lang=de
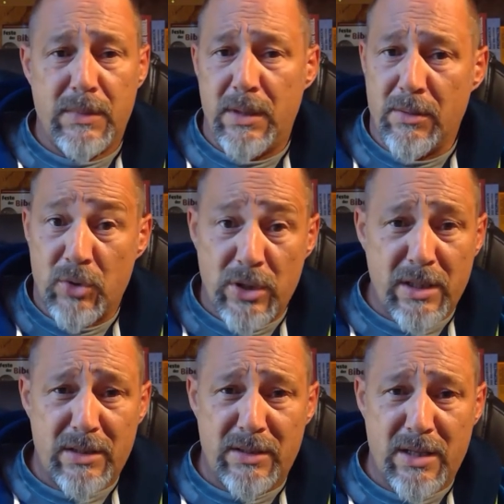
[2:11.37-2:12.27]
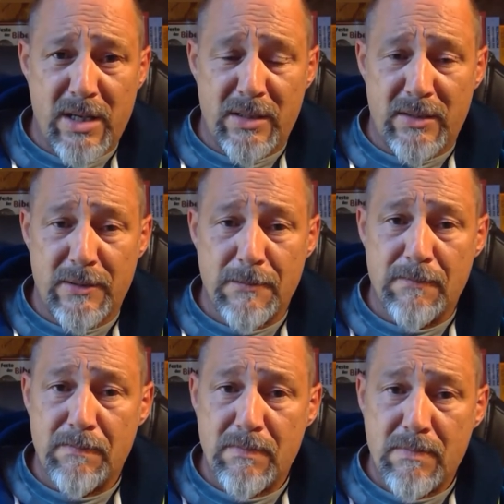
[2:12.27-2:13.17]
ihr am Start seid,
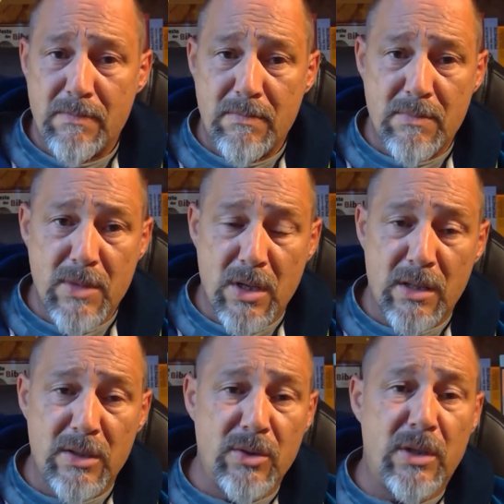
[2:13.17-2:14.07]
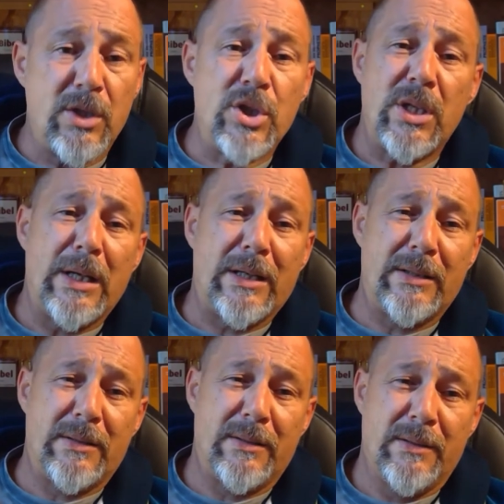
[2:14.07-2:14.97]
ganz neu
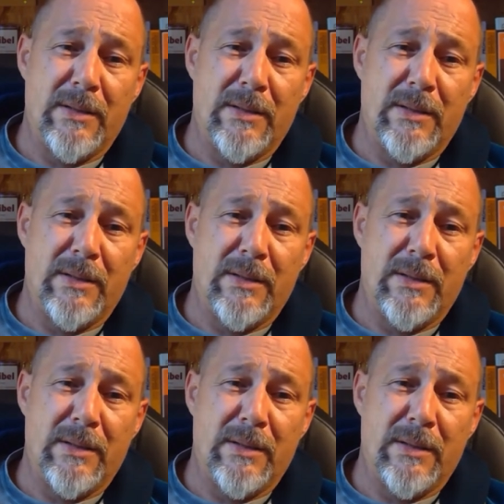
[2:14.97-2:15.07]
gestärkt,